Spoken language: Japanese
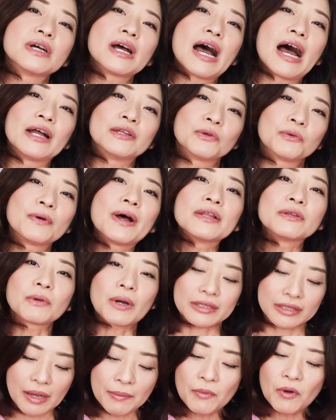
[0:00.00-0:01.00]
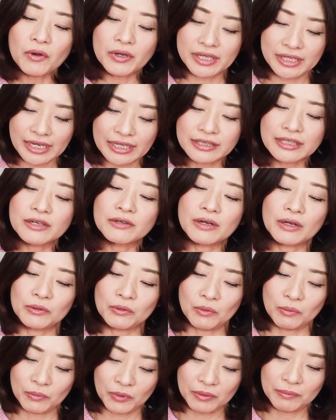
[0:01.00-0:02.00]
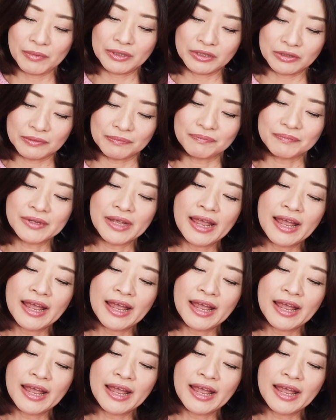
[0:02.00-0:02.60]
あの、ファンの方もいらっしゃるかと思います。で